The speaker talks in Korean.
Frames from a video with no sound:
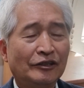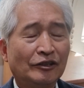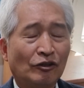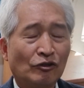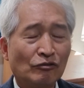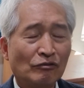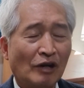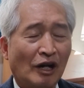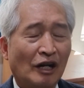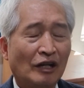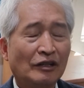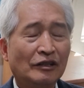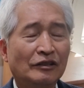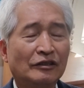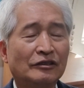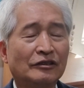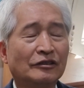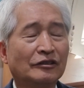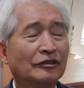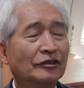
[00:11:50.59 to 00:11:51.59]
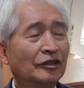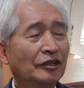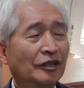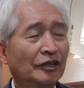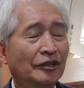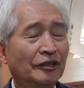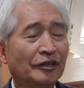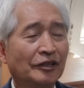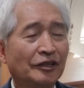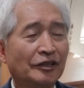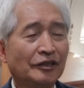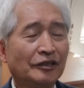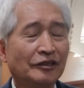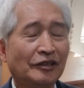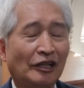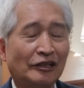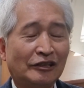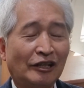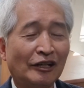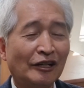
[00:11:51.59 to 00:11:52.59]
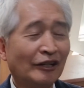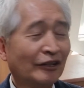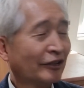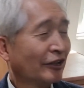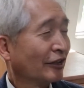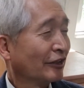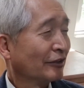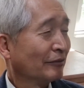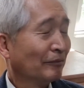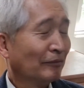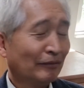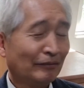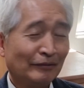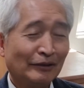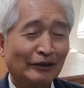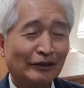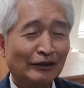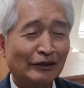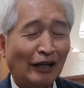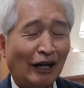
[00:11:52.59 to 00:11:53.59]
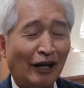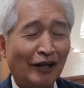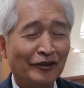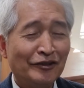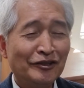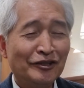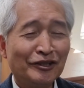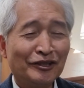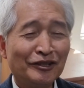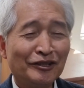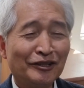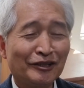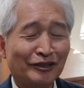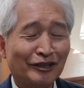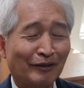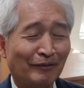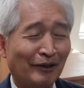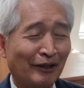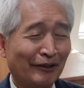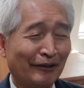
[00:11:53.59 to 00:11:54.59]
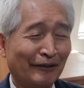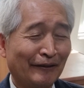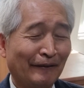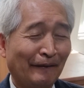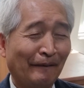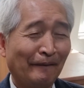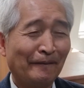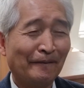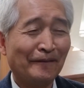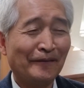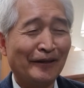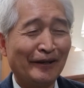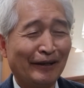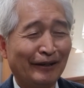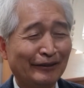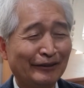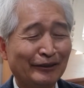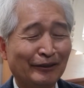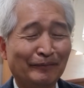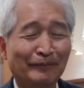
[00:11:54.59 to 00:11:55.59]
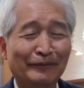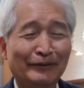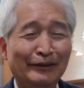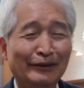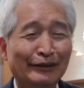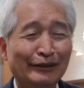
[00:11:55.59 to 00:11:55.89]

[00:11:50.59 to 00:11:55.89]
영광이 나타난 게그 안식일이었단 말이에요. 아, 참.